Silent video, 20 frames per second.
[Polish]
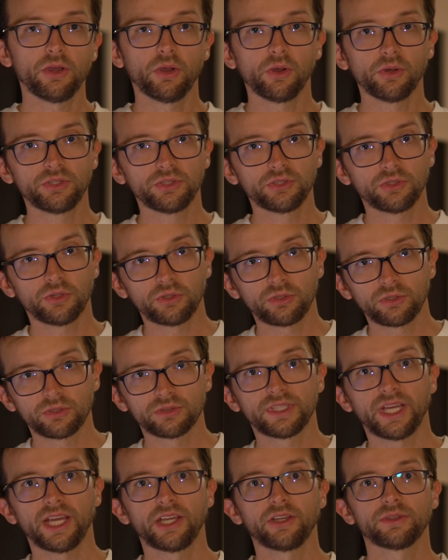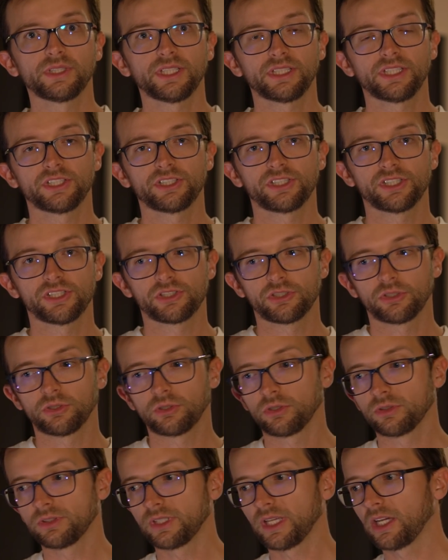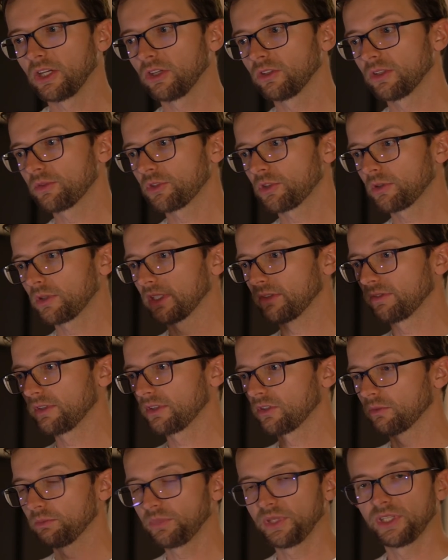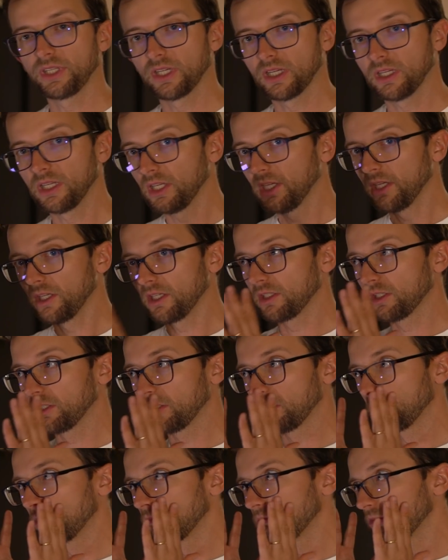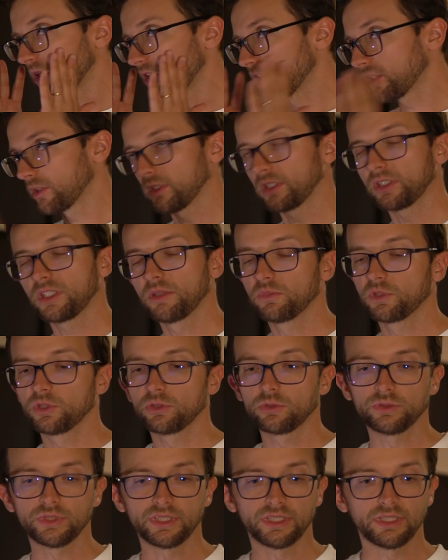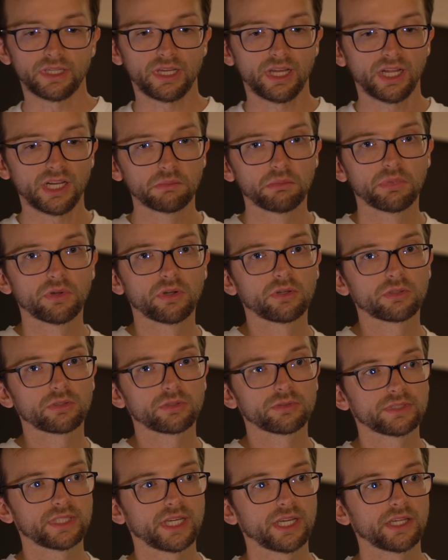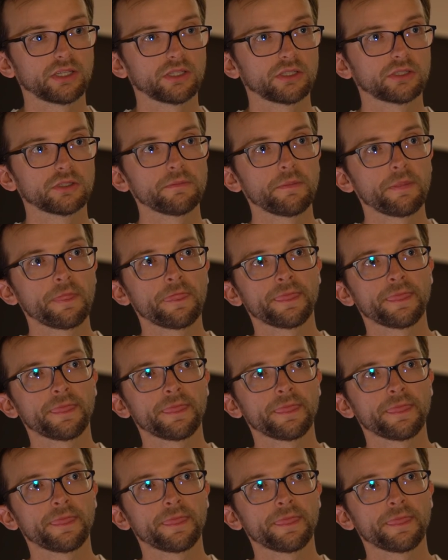oni oglądają takie rzeczy, oglądają na przykład wystąpienia e, marszałka Kim Jong-una albo oglądają